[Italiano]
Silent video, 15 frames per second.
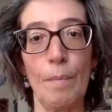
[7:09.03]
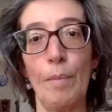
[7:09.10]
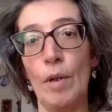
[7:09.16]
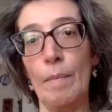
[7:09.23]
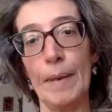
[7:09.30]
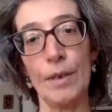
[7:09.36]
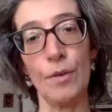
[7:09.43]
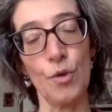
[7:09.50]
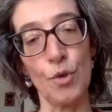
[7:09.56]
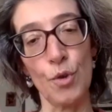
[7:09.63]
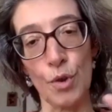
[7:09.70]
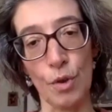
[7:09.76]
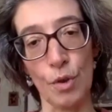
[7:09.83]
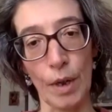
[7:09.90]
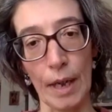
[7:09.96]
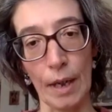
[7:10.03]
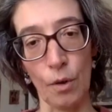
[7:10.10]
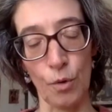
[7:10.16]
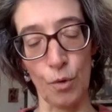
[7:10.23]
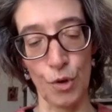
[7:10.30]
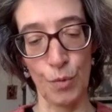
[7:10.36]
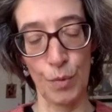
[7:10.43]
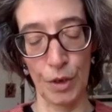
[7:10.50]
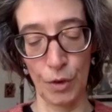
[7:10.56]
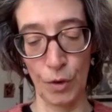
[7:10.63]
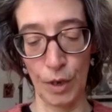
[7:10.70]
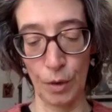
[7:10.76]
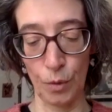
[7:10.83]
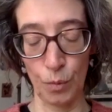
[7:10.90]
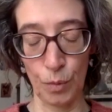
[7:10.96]
poi il mezzogiorno che conosce una
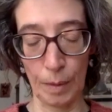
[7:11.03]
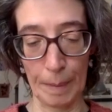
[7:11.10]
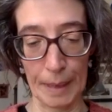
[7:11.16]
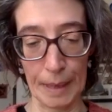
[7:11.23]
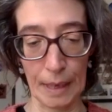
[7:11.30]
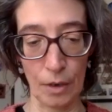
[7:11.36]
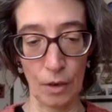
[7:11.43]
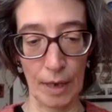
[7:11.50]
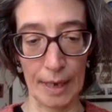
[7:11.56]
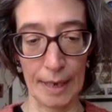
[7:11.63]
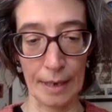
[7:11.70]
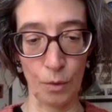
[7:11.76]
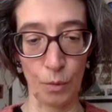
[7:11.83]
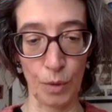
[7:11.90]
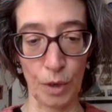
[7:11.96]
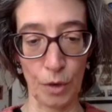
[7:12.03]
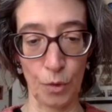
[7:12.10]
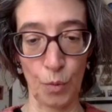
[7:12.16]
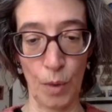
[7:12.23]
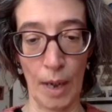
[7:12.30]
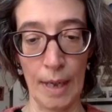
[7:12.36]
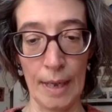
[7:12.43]
storia tutta particolare, tutta sua.